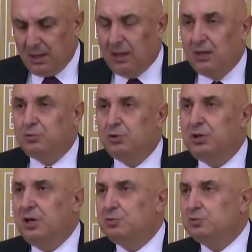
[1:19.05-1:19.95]
Ee,
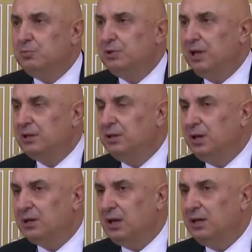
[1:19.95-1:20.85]
Türkiye Cumhuriyeti'nde
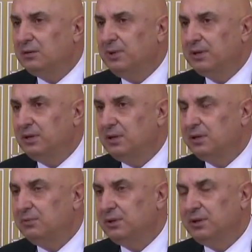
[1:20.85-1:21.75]
adalet
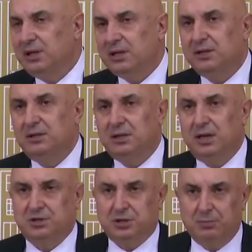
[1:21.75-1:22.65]
mekanizması
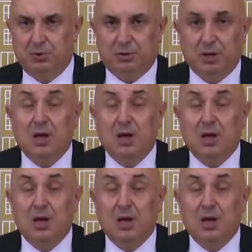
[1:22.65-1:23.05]
kesinlikle işlemiyor.